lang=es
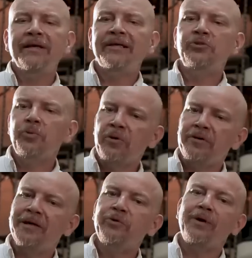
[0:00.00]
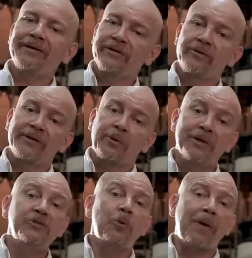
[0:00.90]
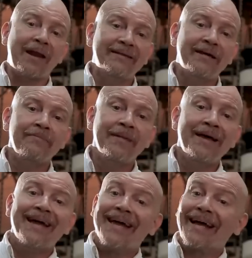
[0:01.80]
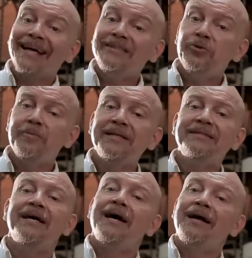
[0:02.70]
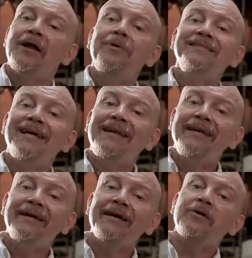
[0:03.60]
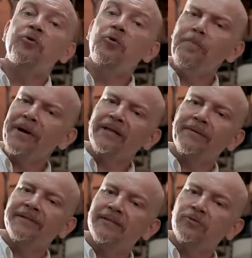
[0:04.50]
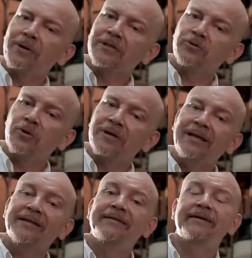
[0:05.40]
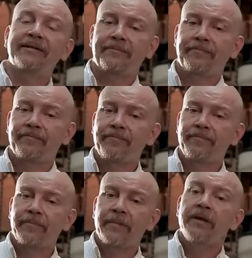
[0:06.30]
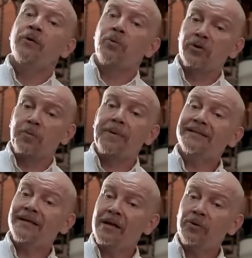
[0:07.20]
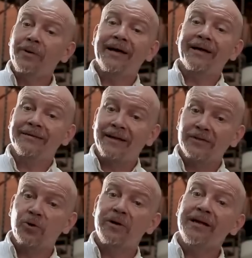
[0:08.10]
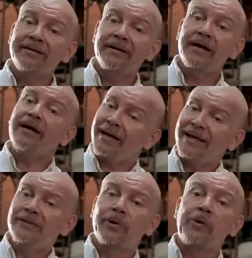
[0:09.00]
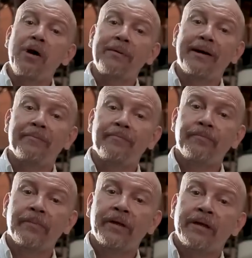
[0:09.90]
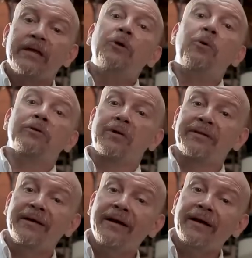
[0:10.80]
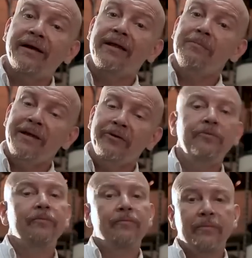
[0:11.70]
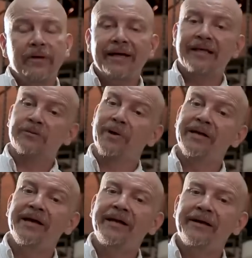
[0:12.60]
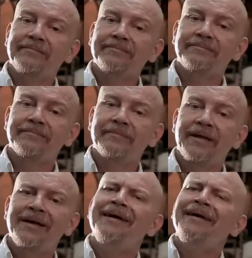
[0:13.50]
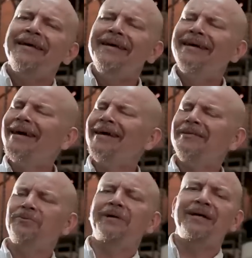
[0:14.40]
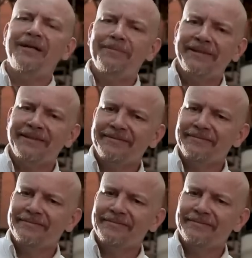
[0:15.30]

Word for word: En su movimiento alrededor de nuestro planeta, en casi un mes, la Luna se alinea un par de veces con el Sol y la Tierra. Cuando pasa la Luna entre el Sol y la Tierra es luna nueva, y cuando la Tierra queda en medio es luna llena. ¿Y qué es un eclipse?